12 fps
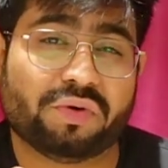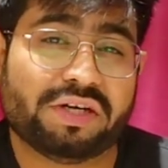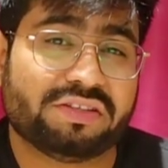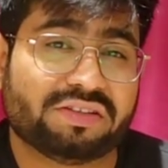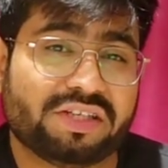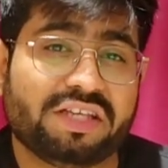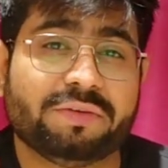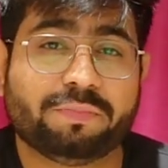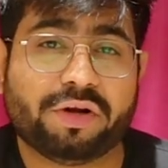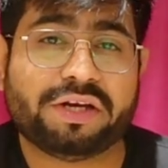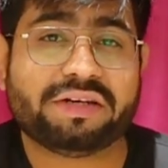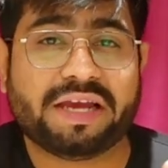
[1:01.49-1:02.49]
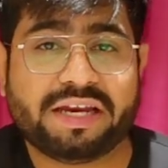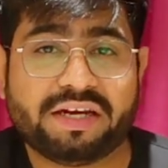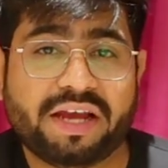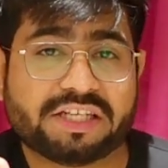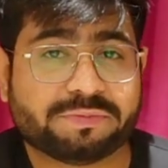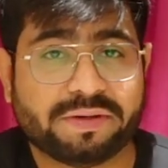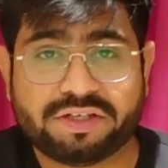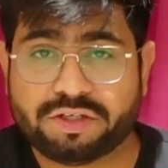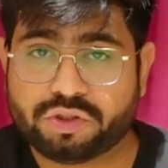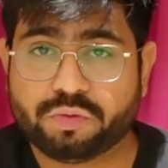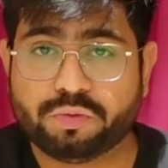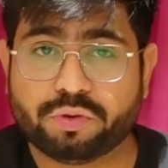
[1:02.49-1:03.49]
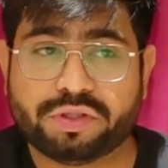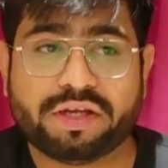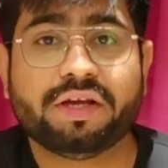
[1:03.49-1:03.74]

ट्वेंटी थ्री पॉइंट नाइन का एक्सपेक्ट रेशो पे होता